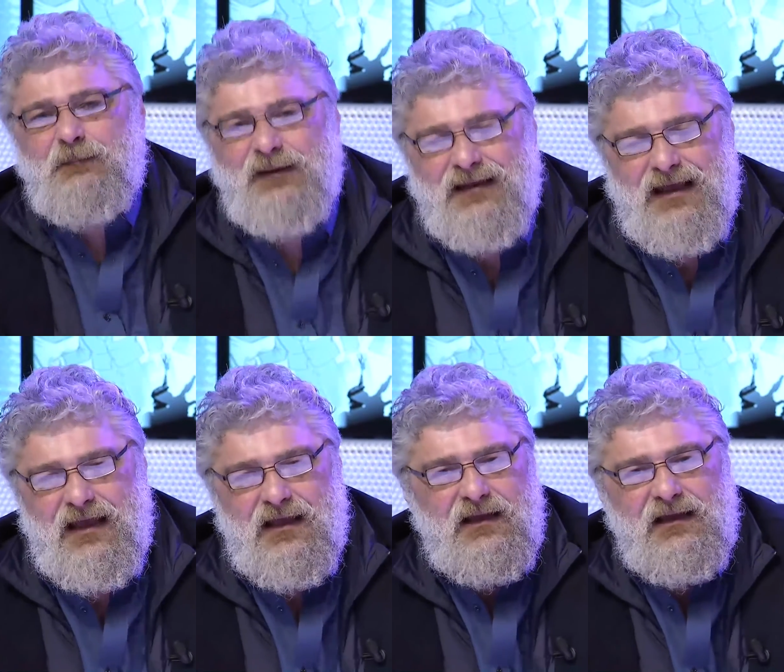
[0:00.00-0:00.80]

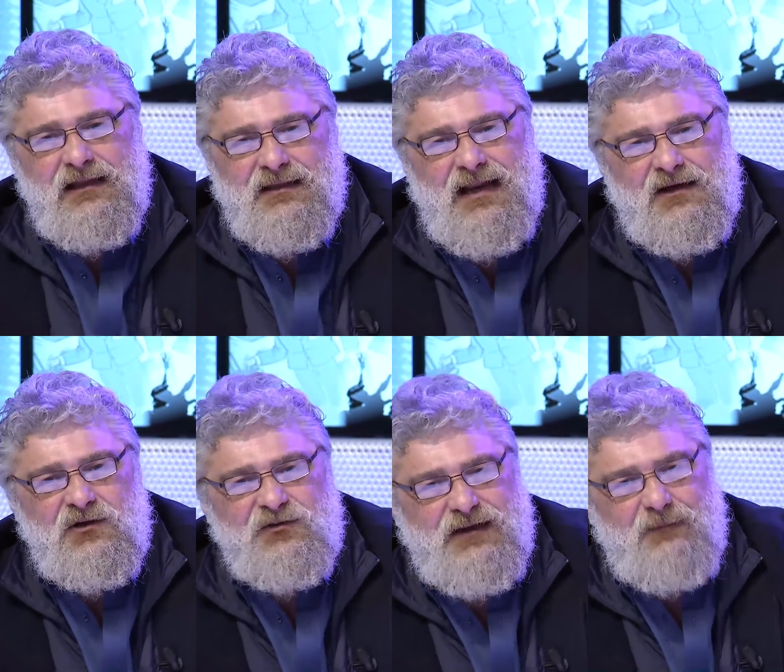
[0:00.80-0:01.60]
perché il
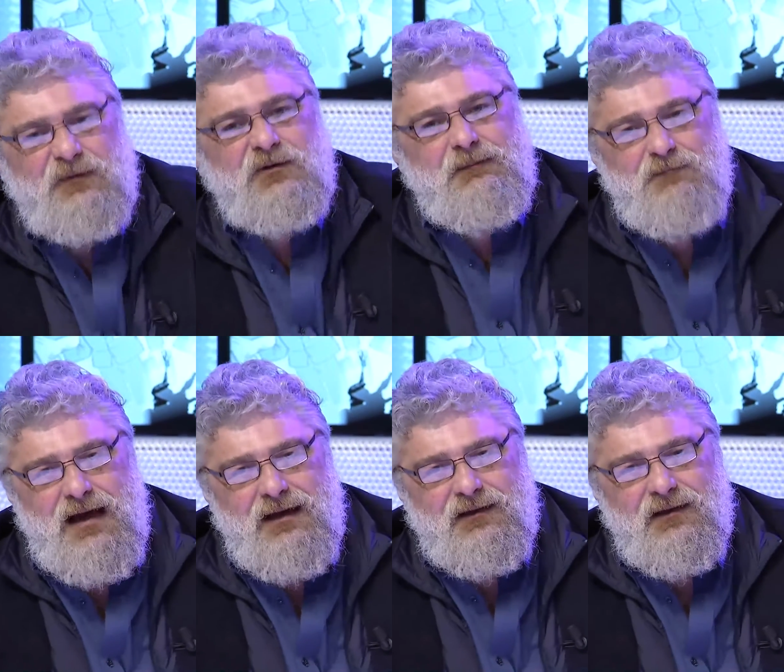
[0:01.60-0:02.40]
denaro lo stampano le
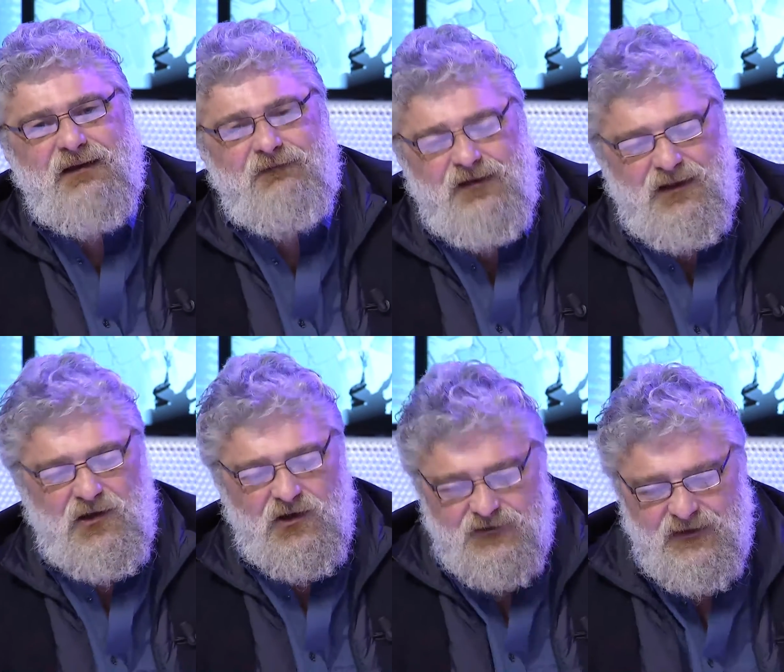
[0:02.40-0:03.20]
banche che vi
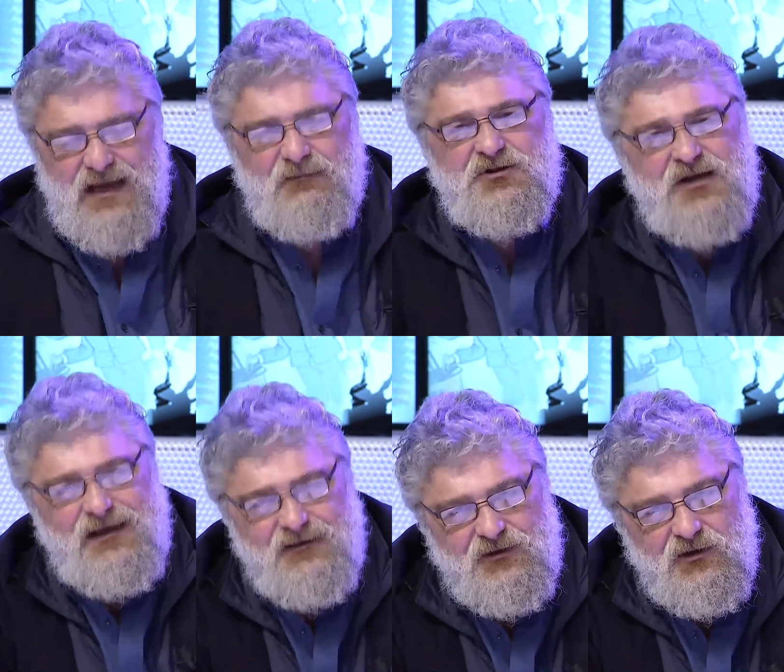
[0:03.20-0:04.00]
dico ti diamo
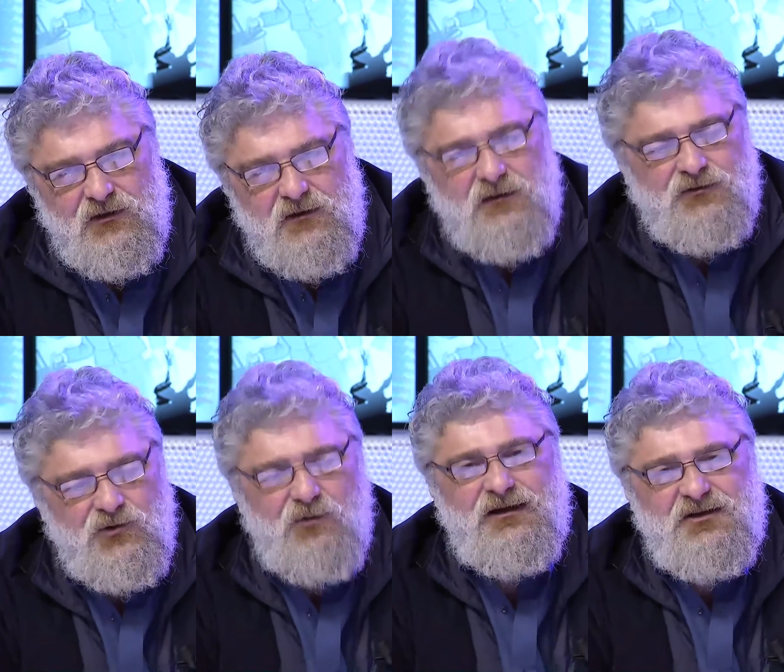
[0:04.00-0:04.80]
100
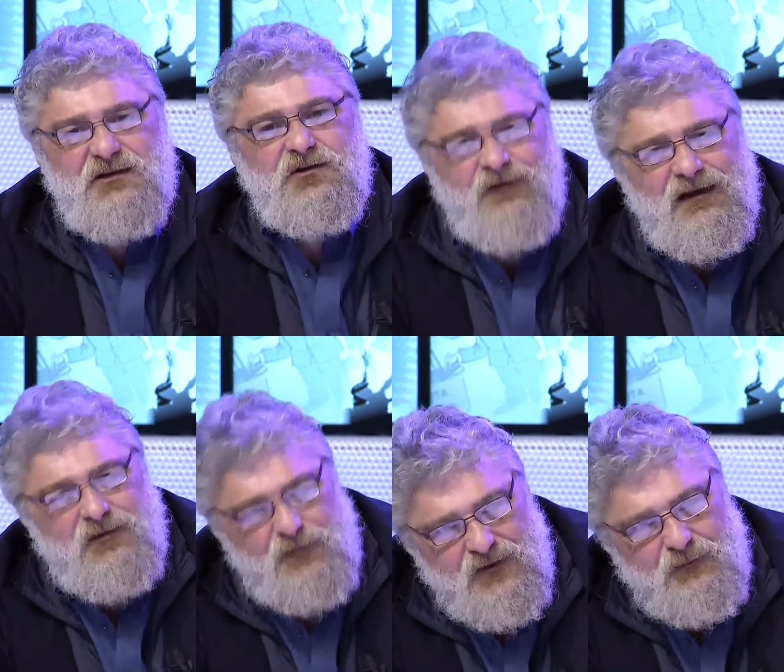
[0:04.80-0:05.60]
tu quei 100 fai
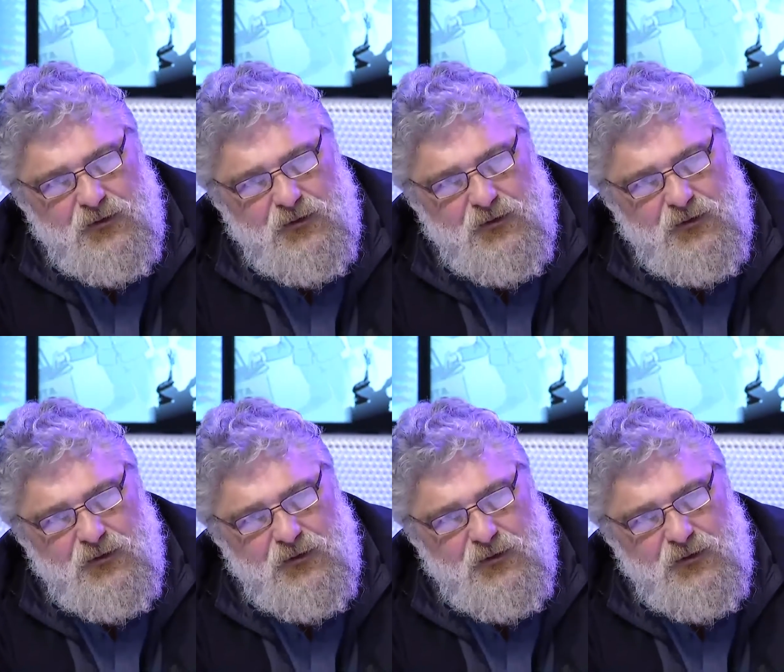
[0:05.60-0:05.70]
il